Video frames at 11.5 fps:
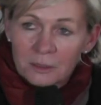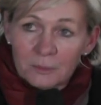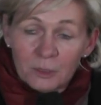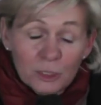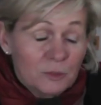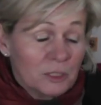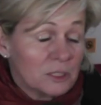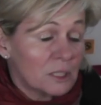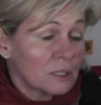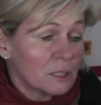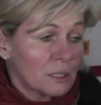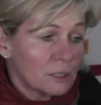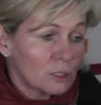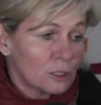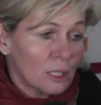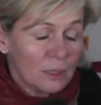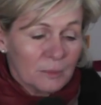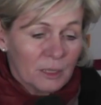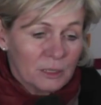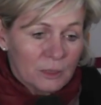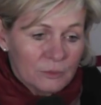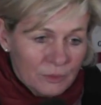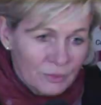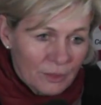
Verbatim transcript: ist immer schwierig, dann gegen eine starke Mannschaft wie